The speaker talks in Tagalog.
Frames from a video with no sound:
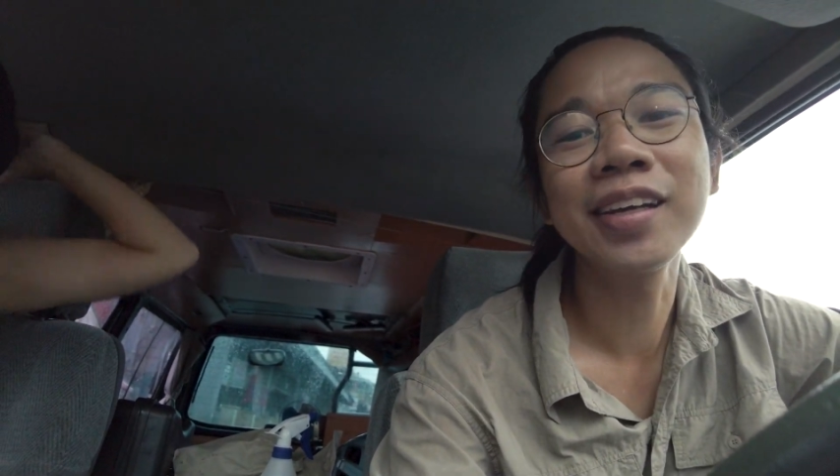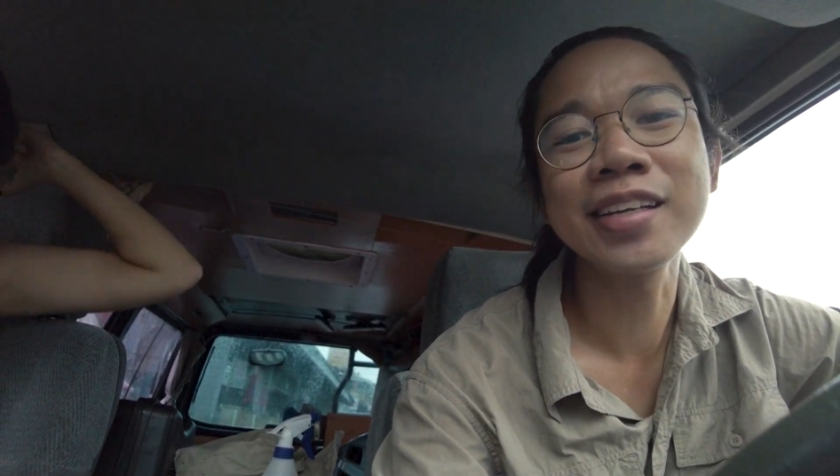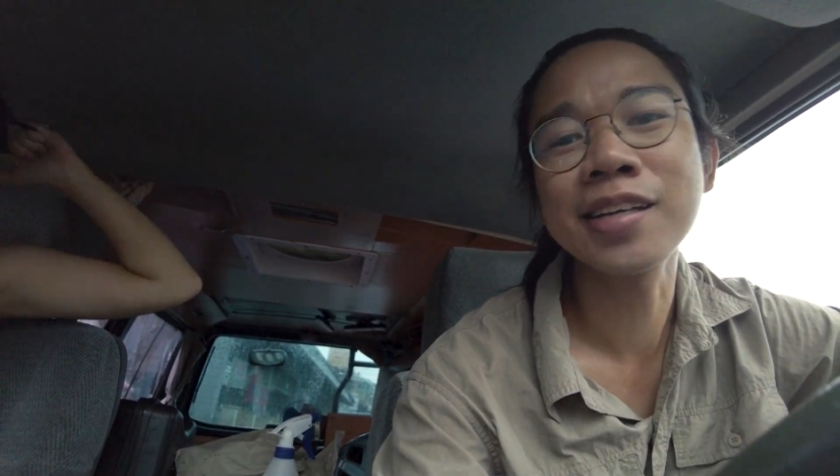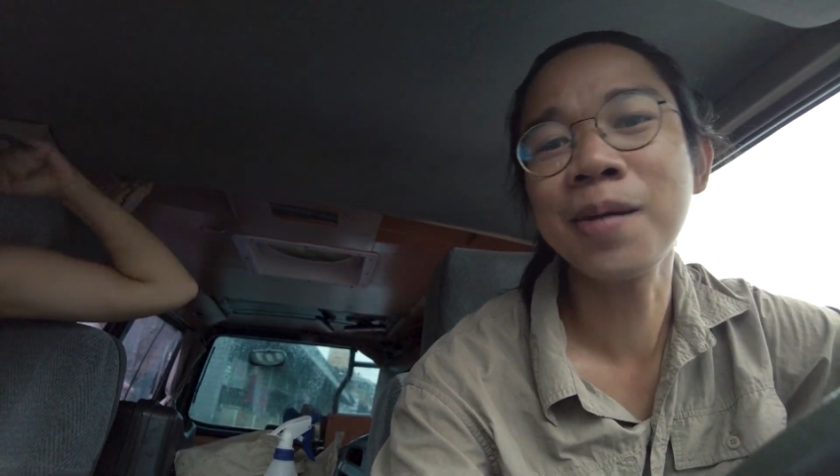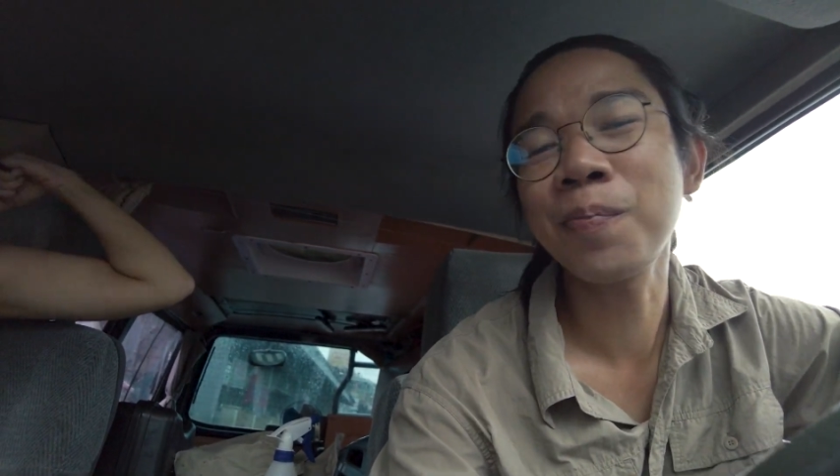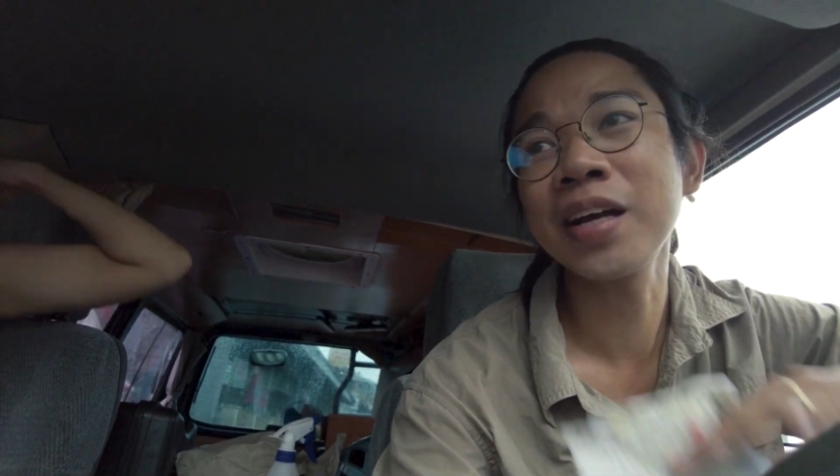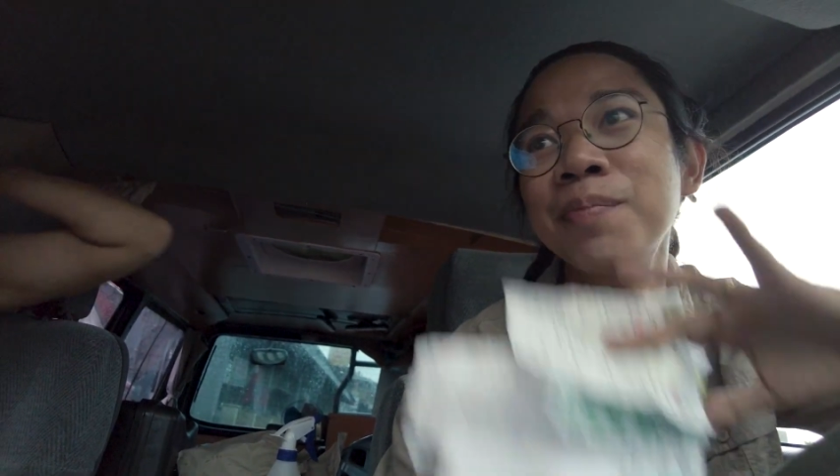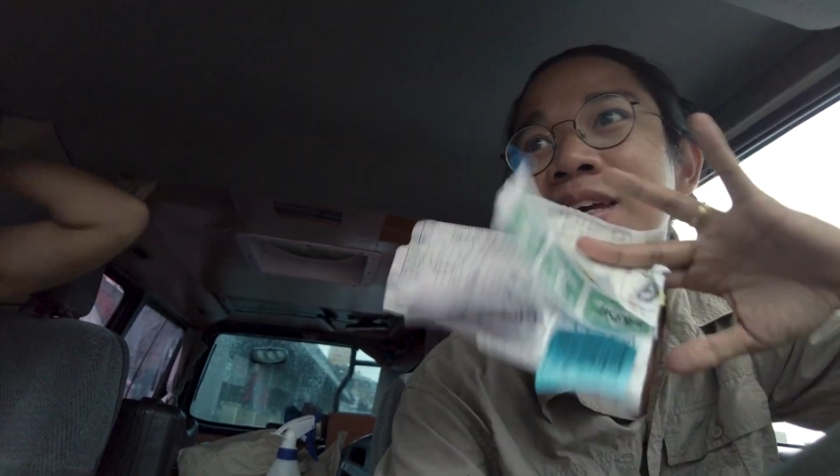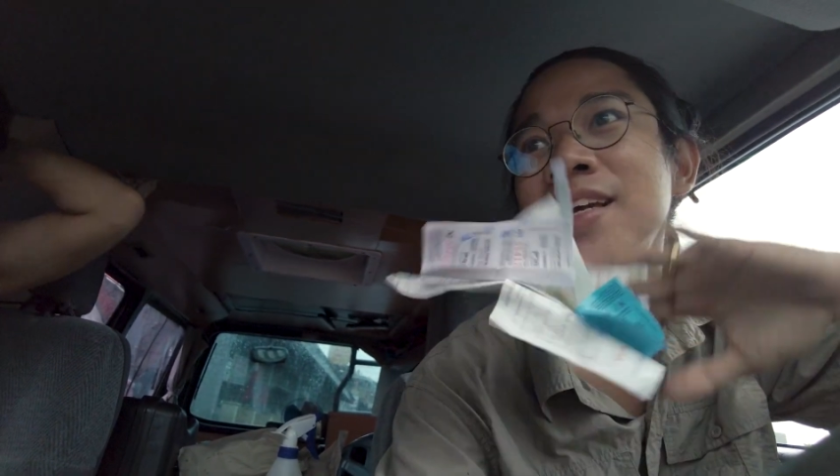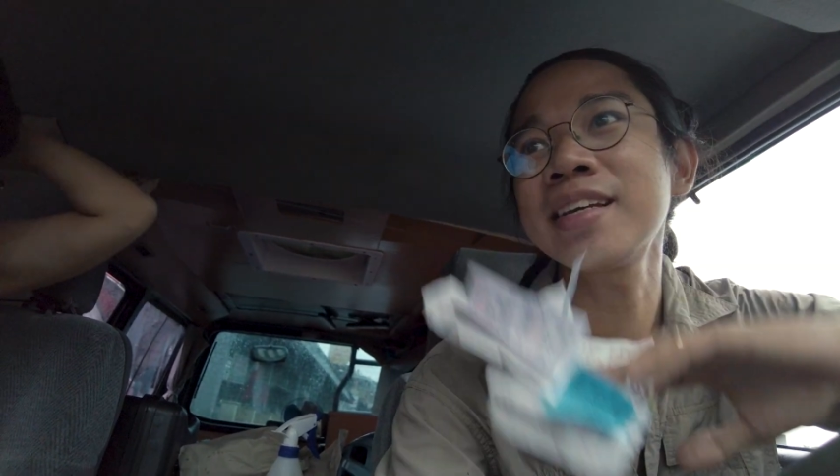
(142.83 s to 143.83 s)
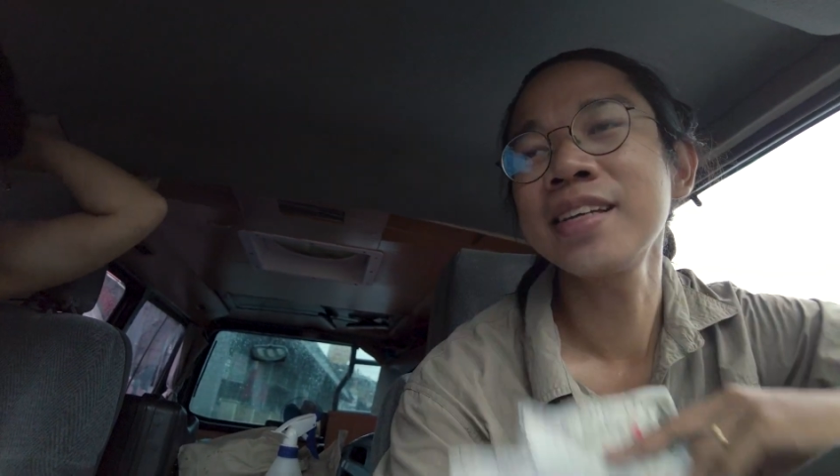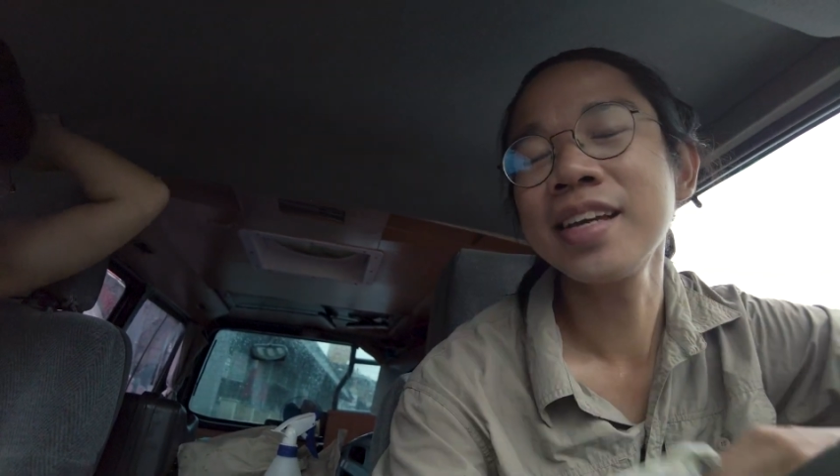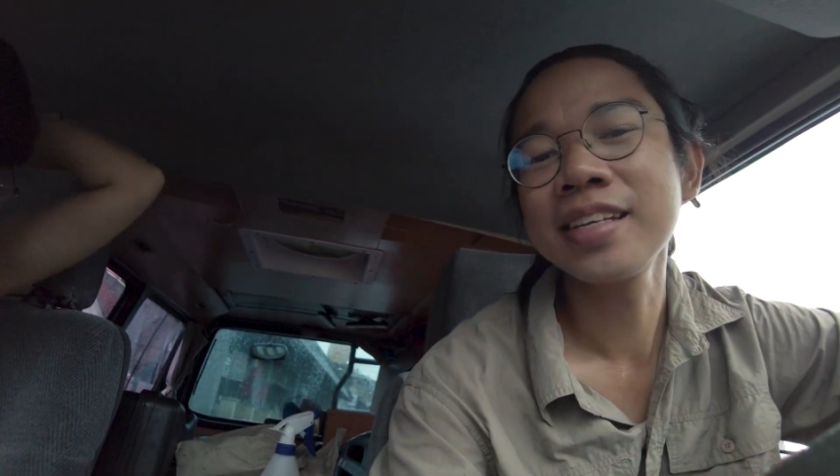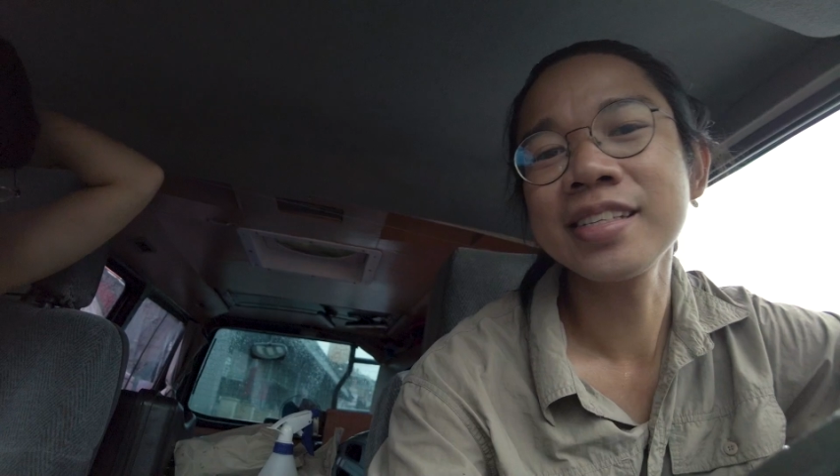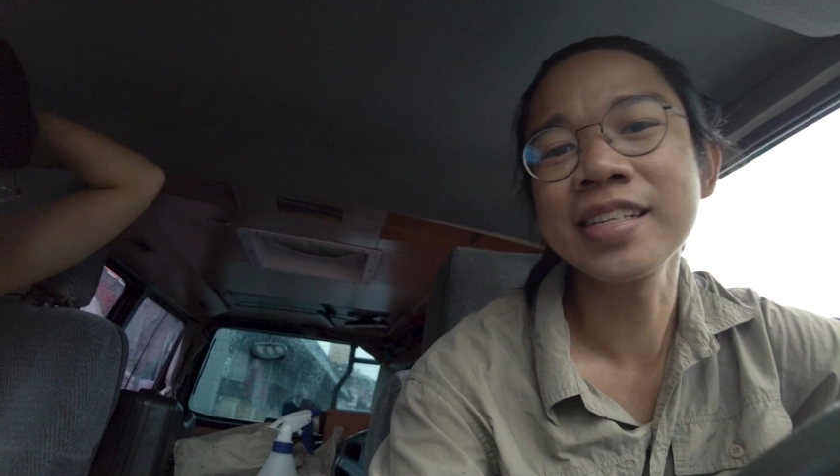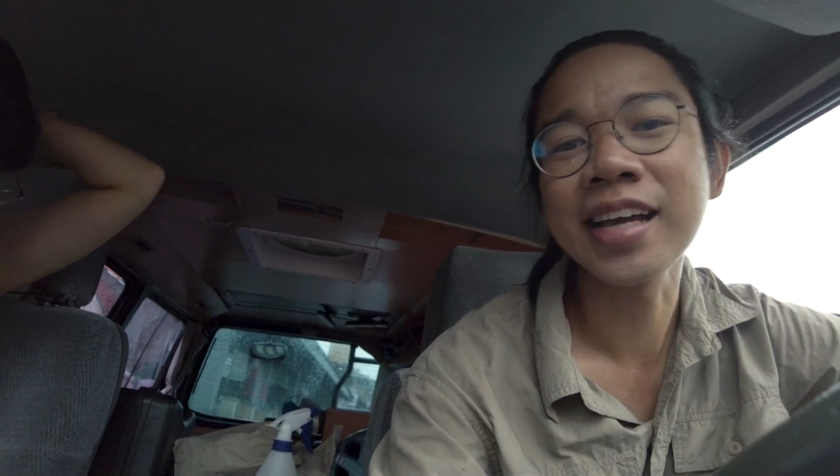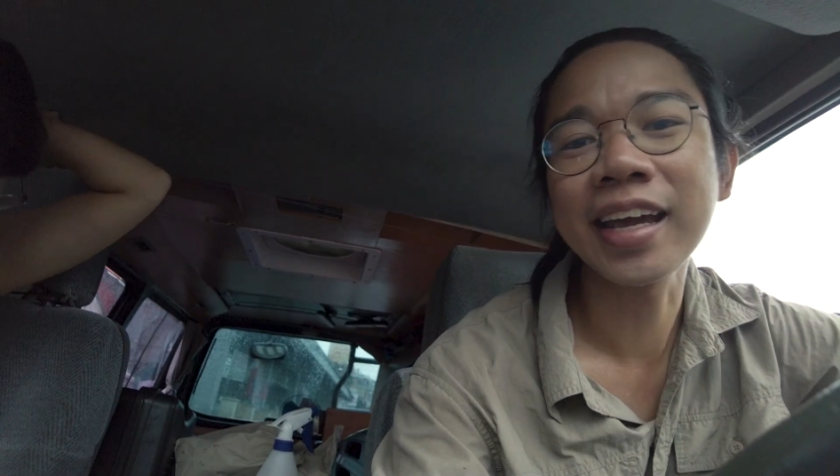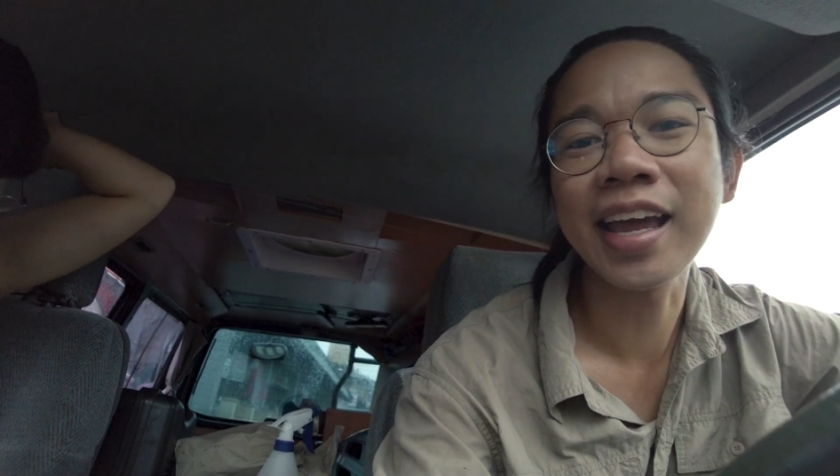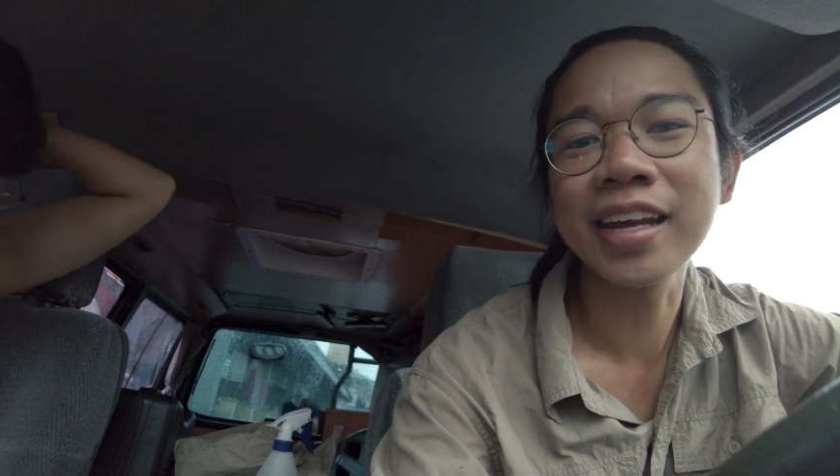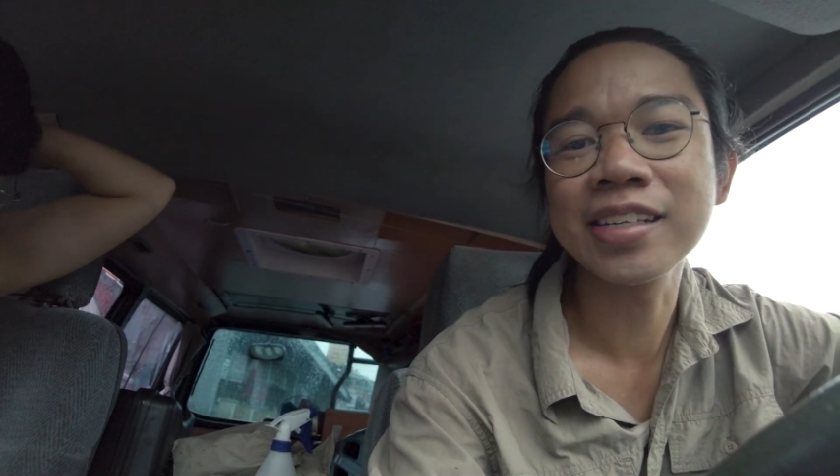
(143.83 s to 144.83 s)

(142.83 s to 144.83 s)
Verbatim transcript: kesa pag may sasakyan.